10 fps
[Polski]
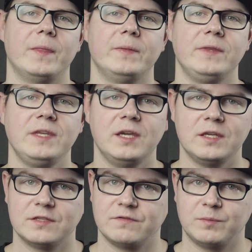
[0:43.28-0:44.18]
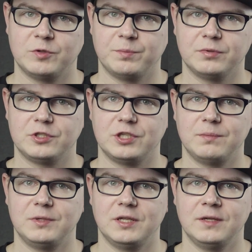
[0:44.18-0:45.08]
Nie jest Wam to
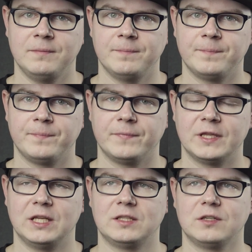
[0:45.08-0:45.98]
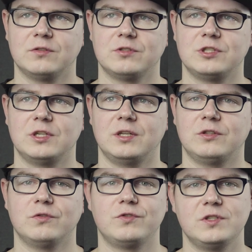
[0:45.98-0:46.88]
potrzebne, dlatego że
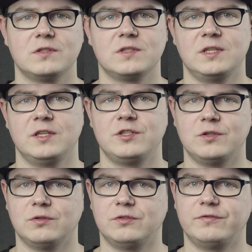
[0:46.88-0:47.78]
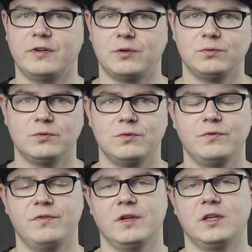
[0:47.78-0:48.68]
to wszystko zależy od
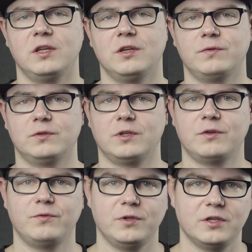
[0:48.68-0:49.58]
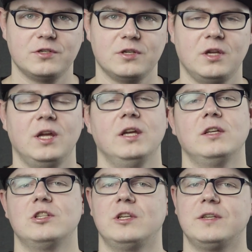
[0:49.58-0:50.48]
warunków, w jakich fotografujecie.
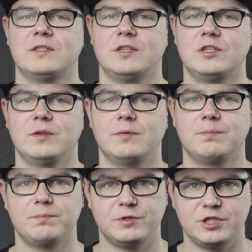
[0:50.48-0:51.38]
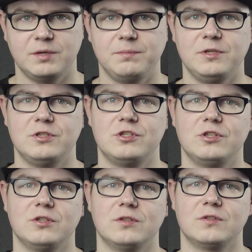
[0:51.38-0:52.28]
Jeżeli chcecie
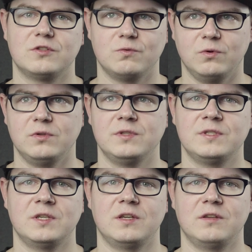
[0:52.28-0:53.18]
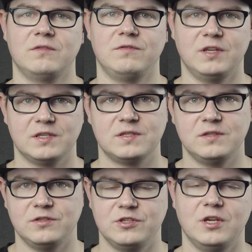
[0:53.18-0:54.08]
przebić słońce w
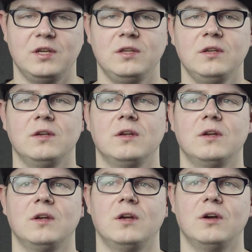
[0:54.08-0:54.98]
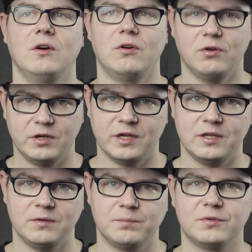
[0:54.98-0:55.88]
jasny dzień, ok,
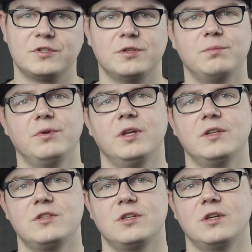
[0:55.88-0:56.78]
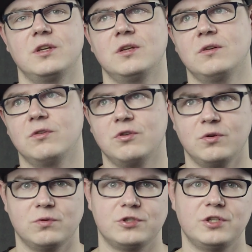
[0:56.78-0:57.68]
potrzebujecie
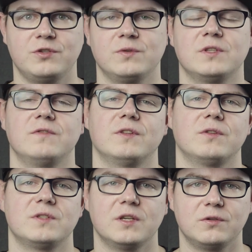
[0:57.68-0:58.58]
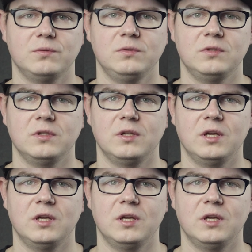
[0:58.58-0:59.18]
około 600 watosekund,